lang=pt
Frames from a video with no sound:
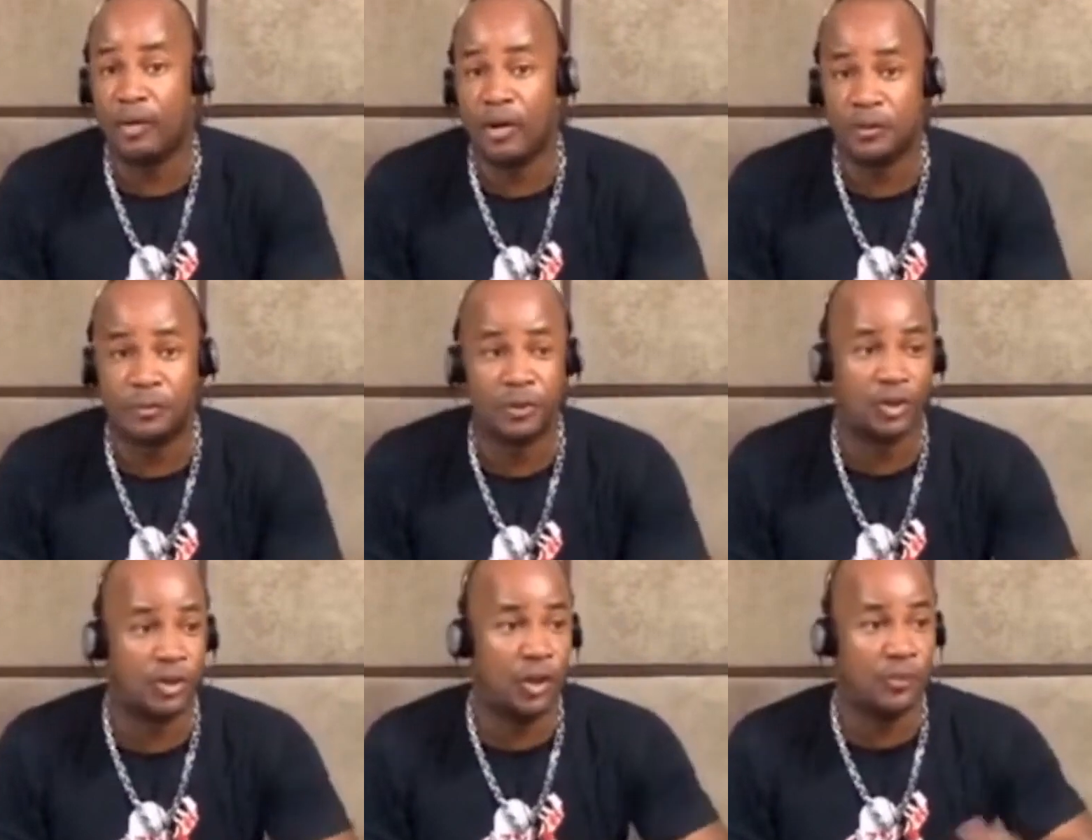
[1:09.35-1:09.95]

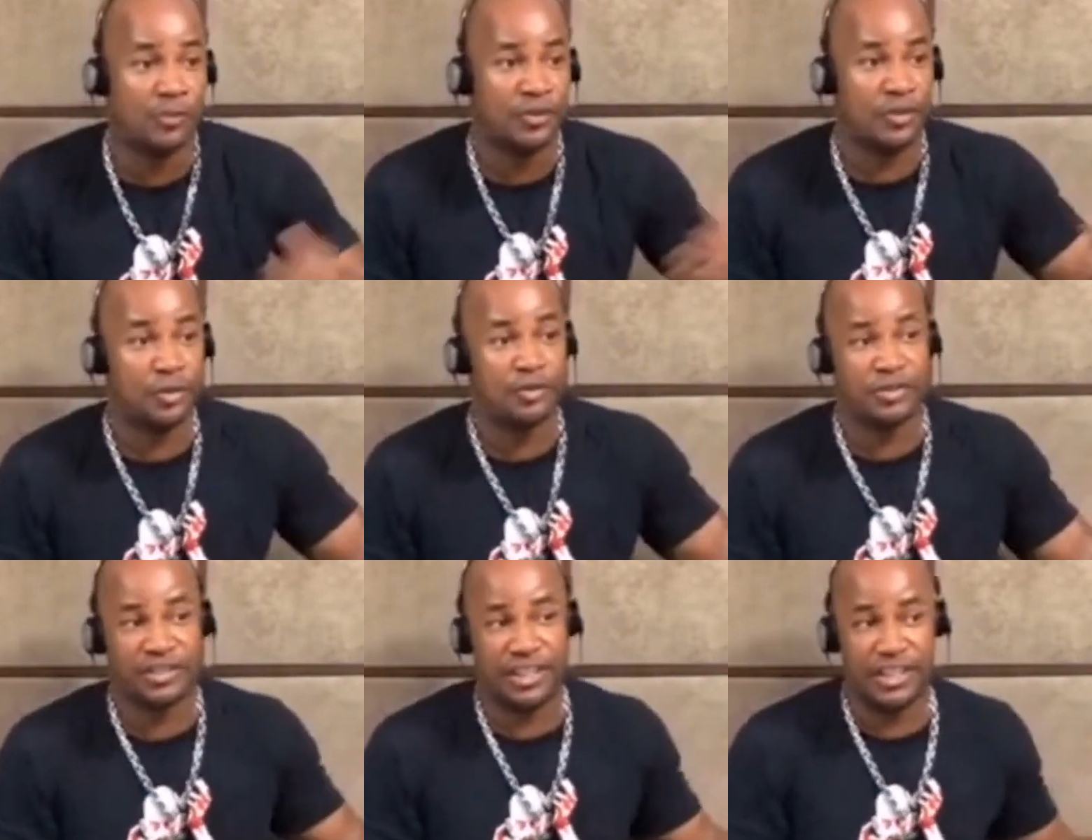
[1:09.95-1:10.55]
gospel shops em
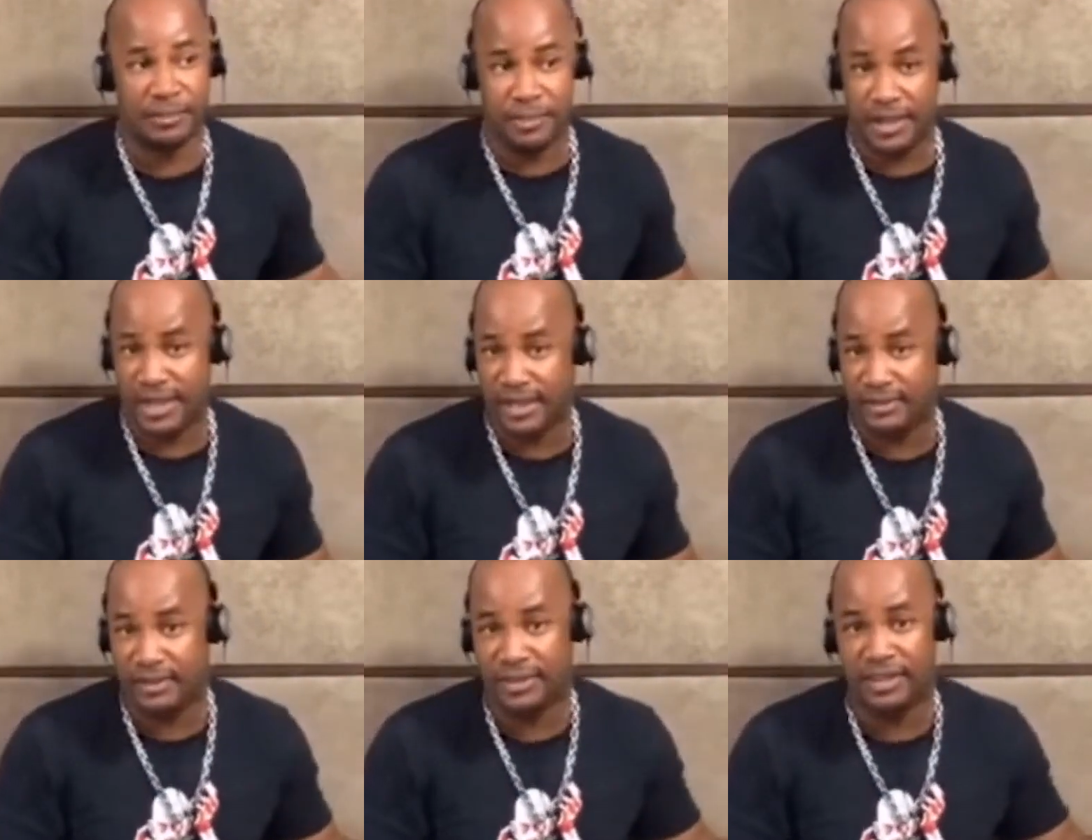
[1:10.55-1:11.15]
outros
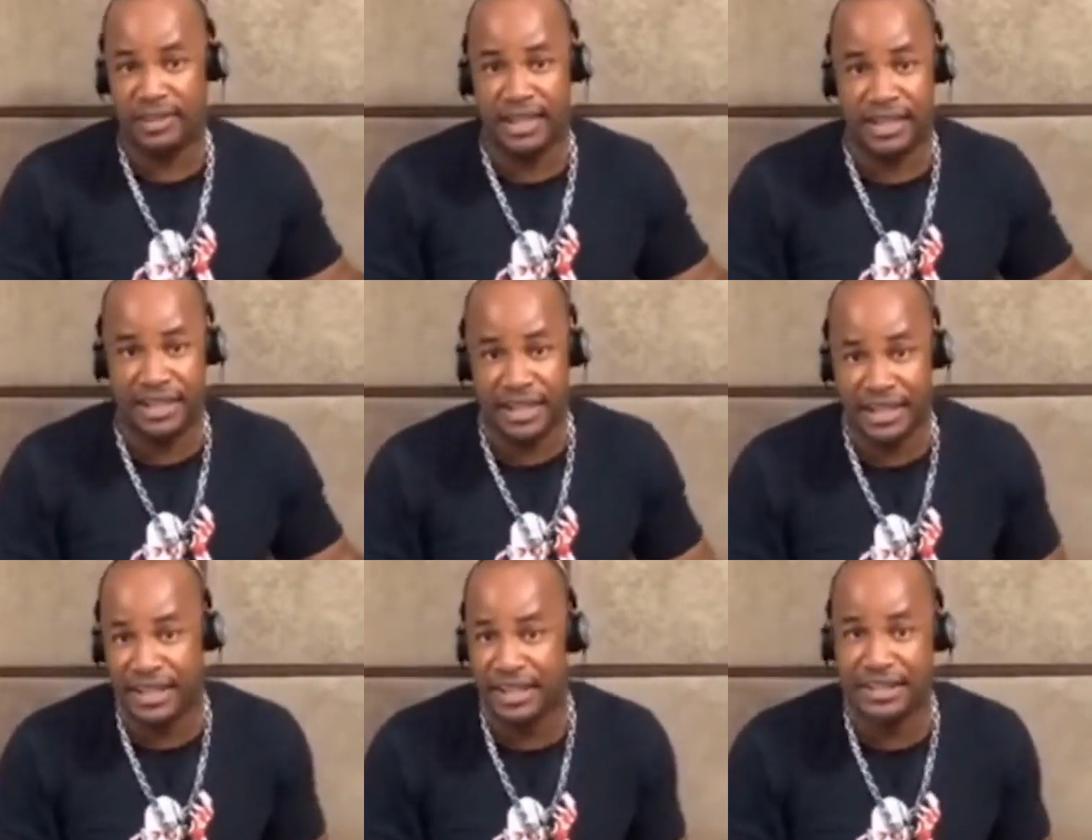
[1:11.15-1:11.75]
segmentos na
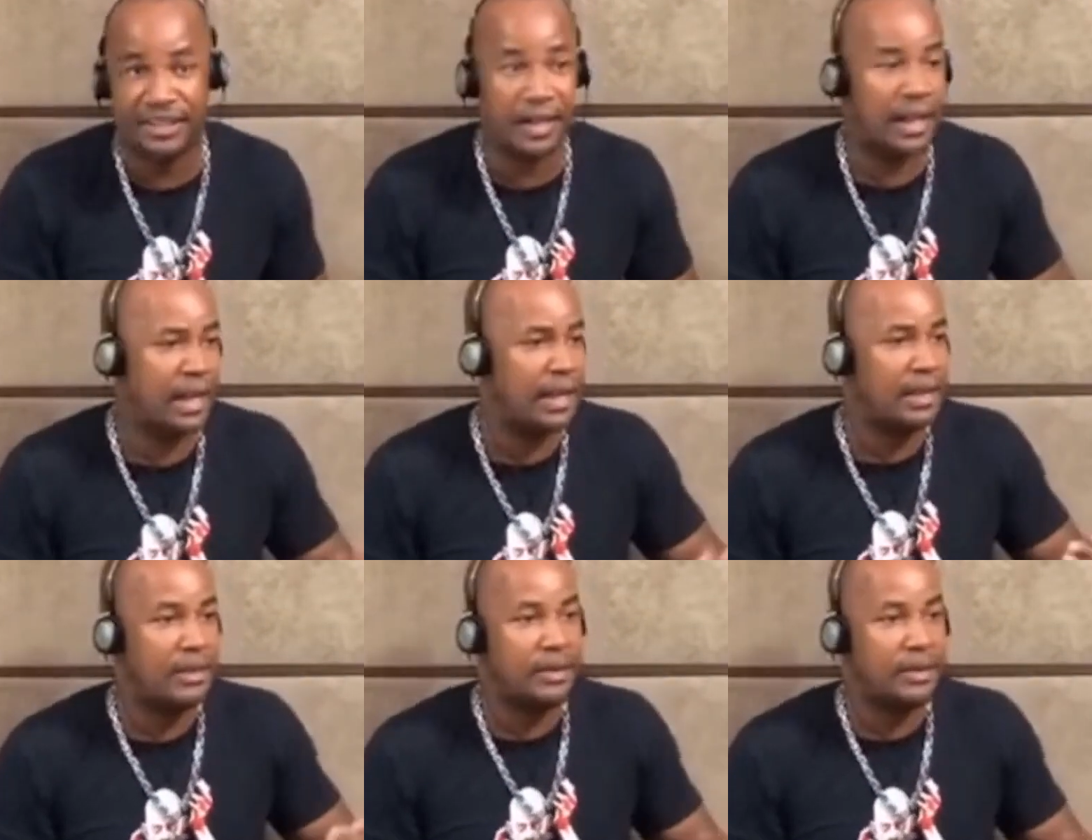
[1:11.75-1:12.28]
igreja,